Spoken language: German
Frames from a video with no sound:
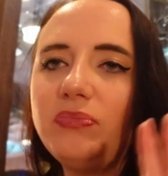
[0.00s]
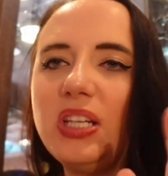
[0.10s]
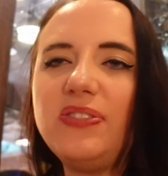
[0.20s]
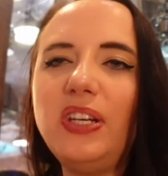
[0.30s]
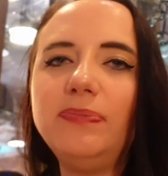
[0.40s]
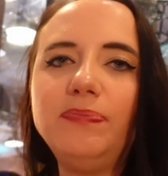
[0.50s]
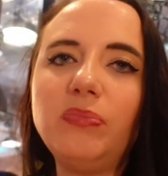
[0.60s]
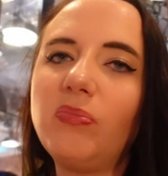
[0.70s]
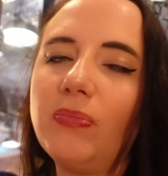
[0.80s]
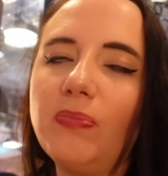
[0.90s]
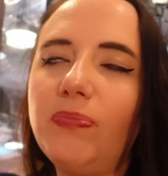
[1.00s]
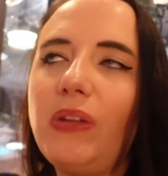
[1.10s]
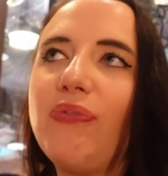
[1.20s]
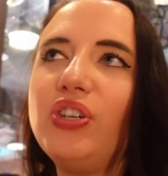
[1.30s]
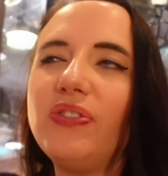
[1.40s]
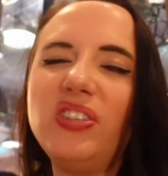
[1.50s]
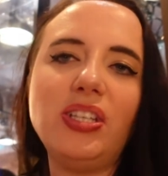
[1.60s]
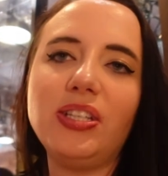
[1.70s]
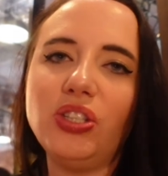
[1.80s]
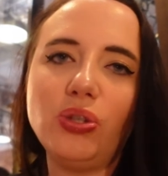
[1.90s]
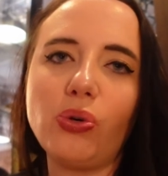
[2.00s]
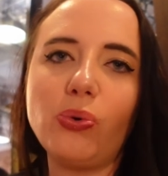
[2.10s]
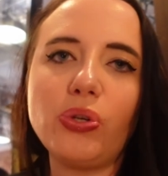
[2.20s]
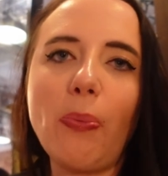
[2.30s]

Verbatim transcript: Deswegen, der Fisch ist jetzt nicht so dumm.